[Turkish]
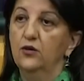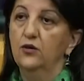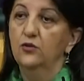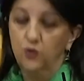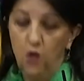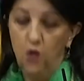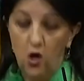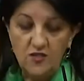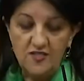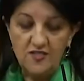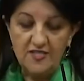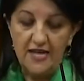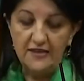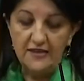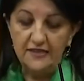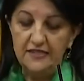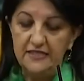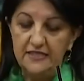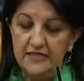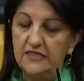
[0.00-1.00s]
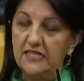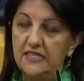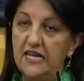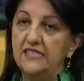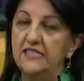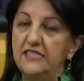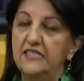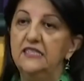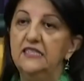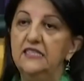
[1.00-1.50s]
90'lı
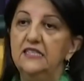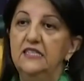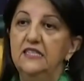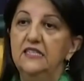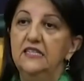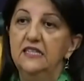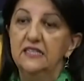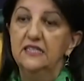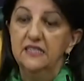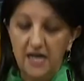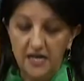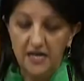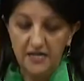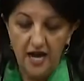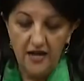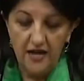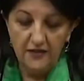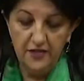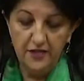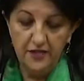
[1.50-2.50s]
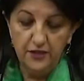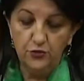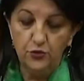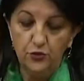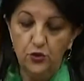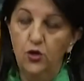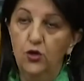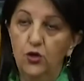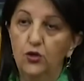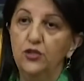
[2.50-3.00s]
yılların karanlık
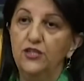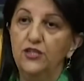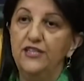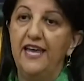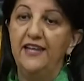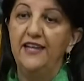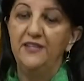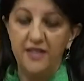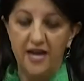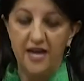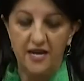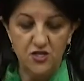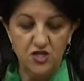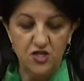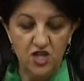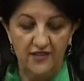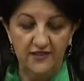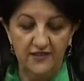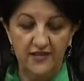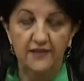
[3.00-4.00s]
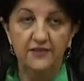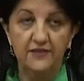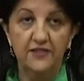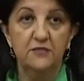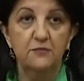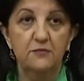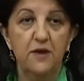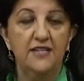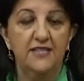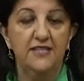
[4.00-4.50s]
ruhunu yeniden
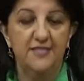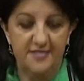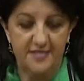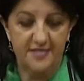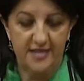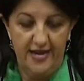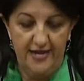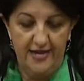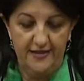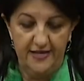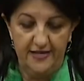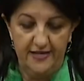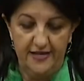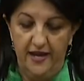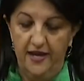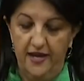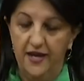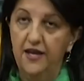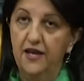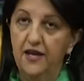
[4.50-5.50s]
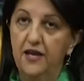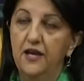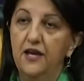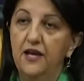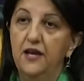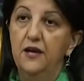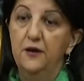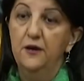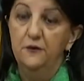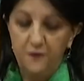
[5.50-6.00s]
canlandırmak isteyenlere,
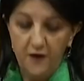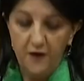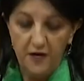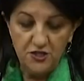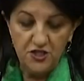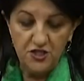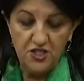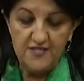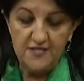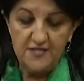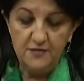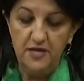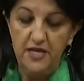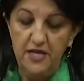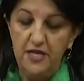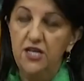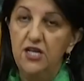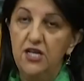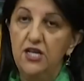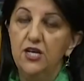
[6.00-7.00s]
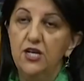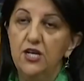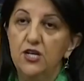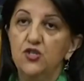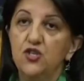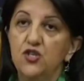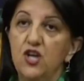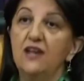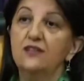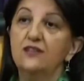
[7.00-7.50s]
faşizmi
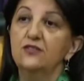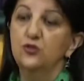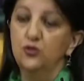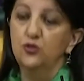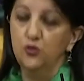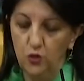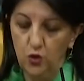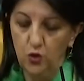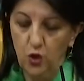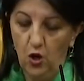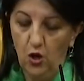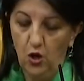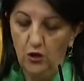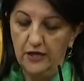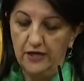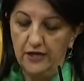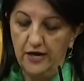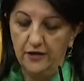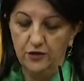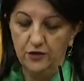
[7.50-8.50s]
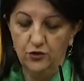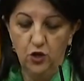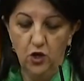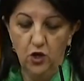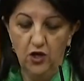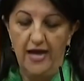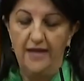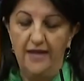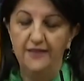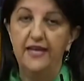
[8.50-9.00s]
can suyu olarak
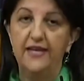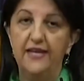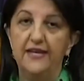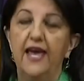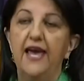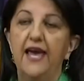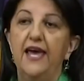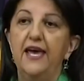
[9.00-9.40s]
görenlere